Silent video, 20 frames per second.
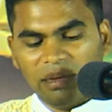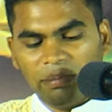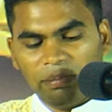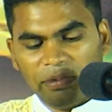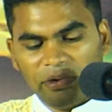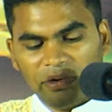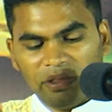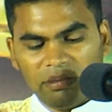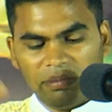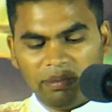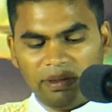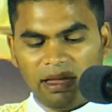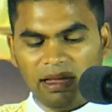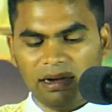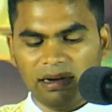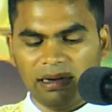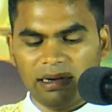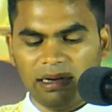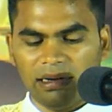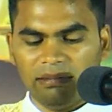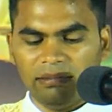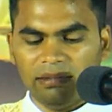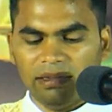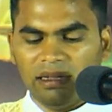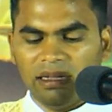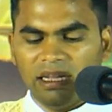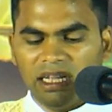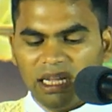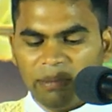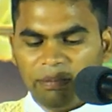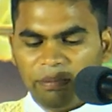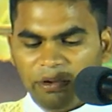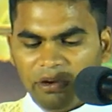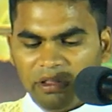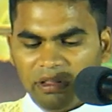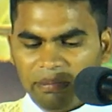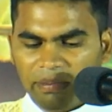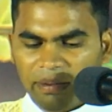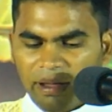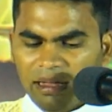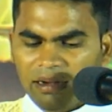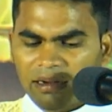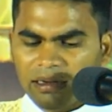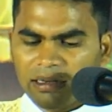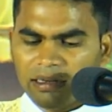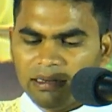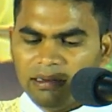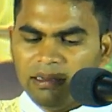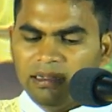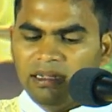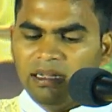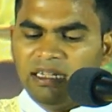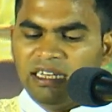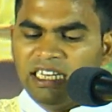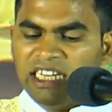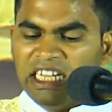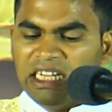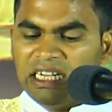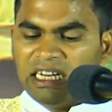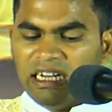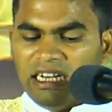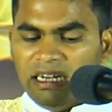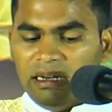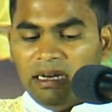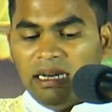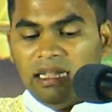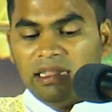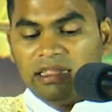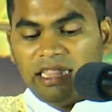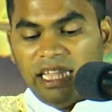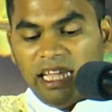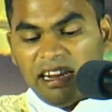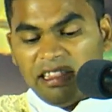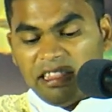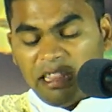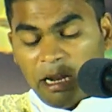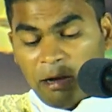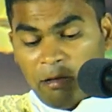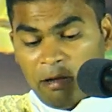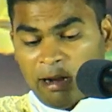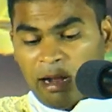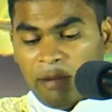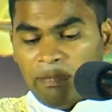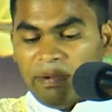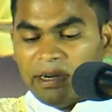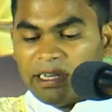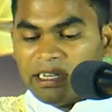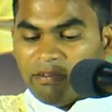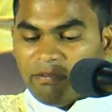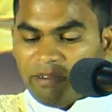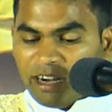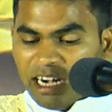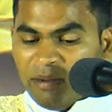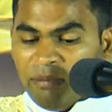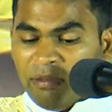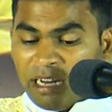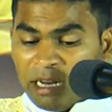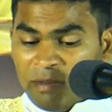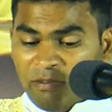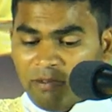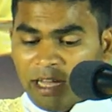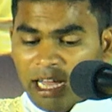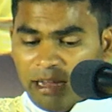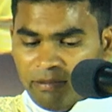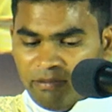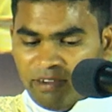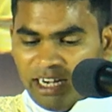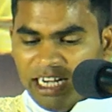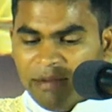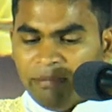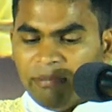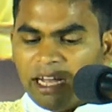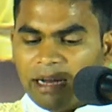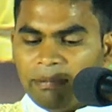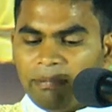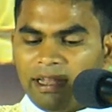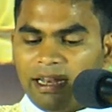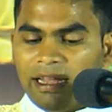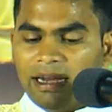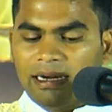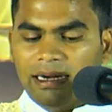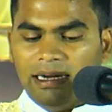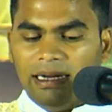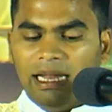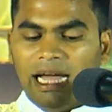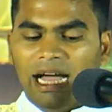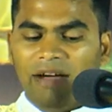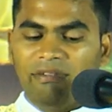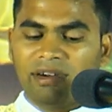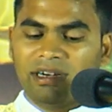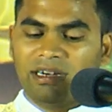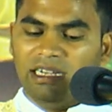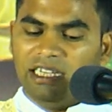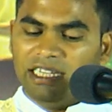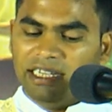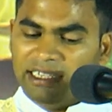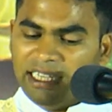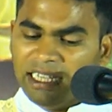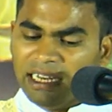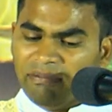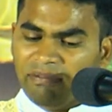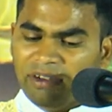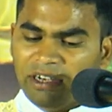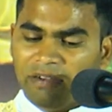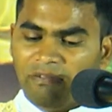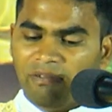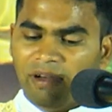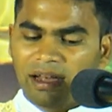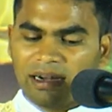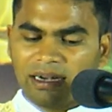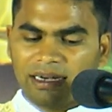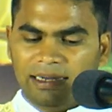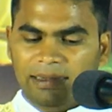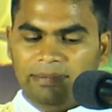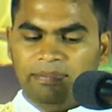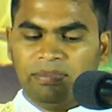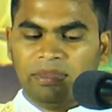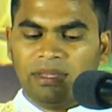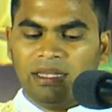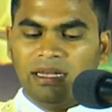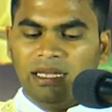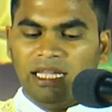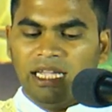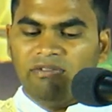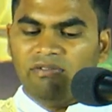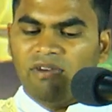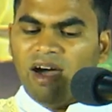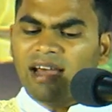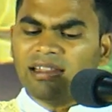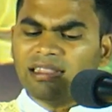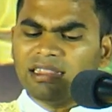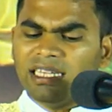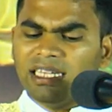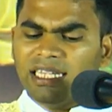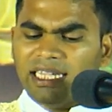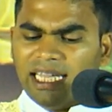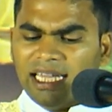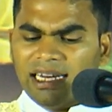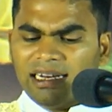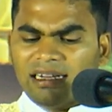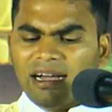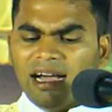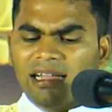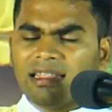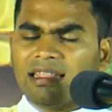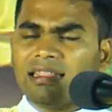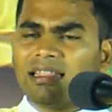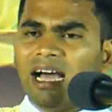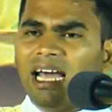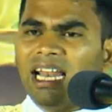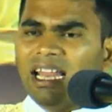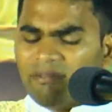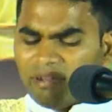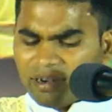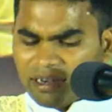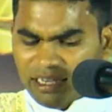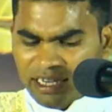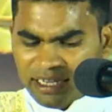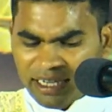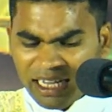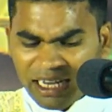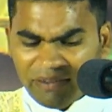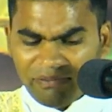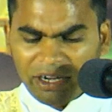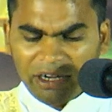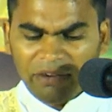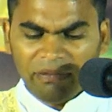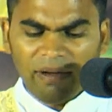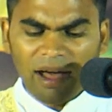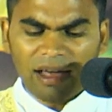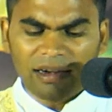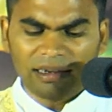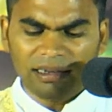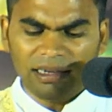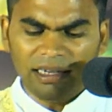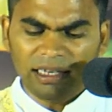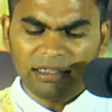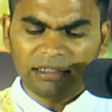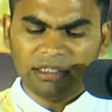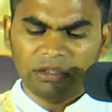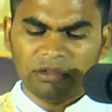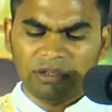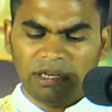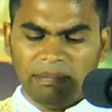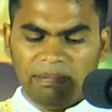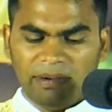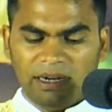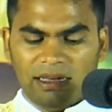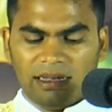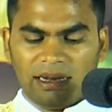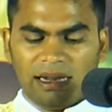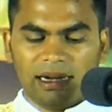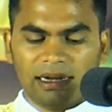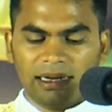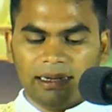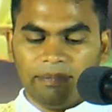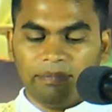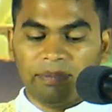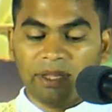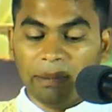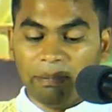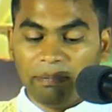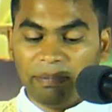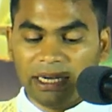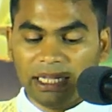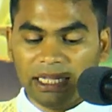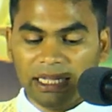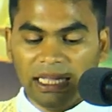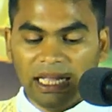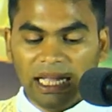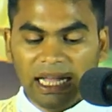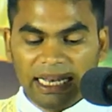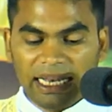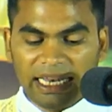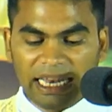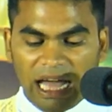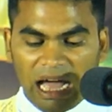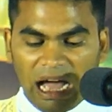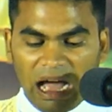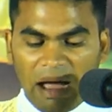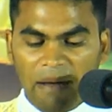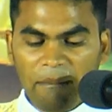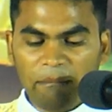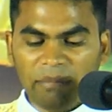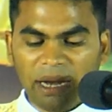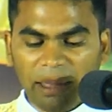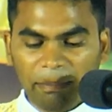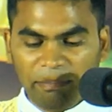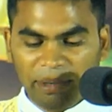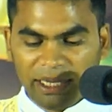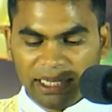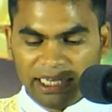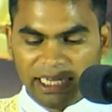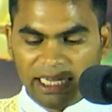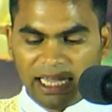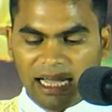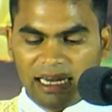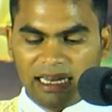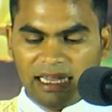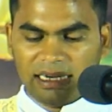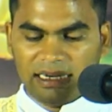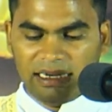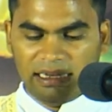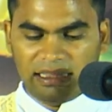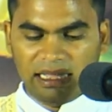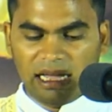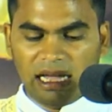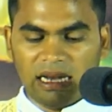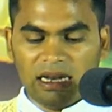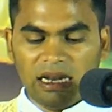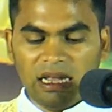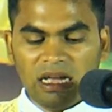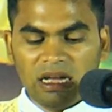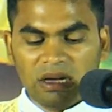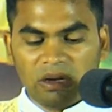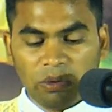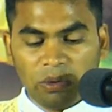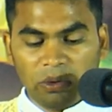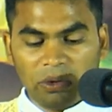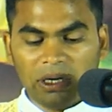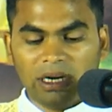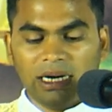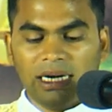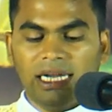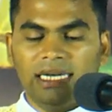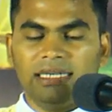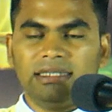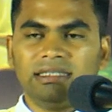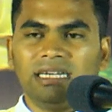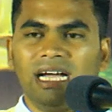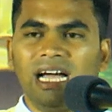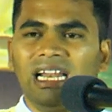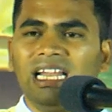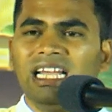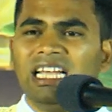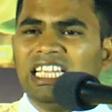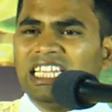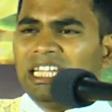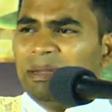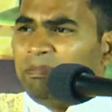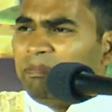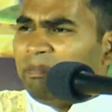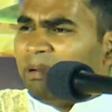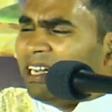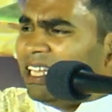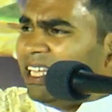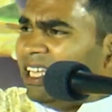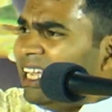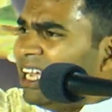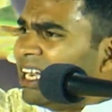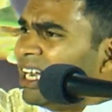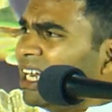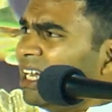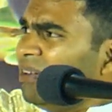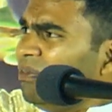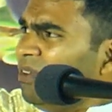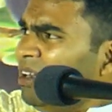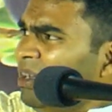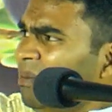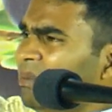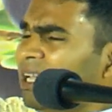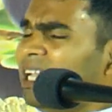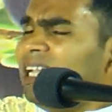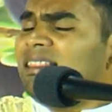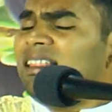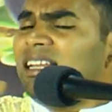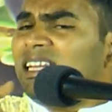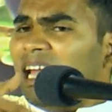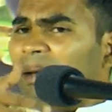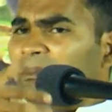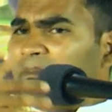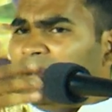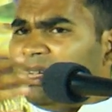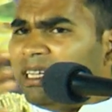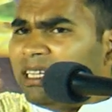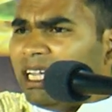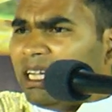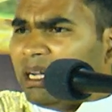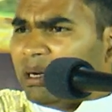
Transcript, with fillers: இப்பொழுது பாருங்கள் இப்பொழுது பாருங்கள் நீங்கள் தேர்ந்தெடுக்கப்பட்ட வழமறை வழிமரப்பினர்கள் அவர்கள் இடர் விழுவார்கள் இவ்வார்த்தையை ஏற்காததால் அவர்கள் இடறி விழுவார்கள் என்று குறிப்பிடுகிறார்கள் இப்படி நாம் நம்பிக்கையாளர்கள் தான் குருக்கள் என்றால் இப்படி கடவுள் மீது நம்பிக்கை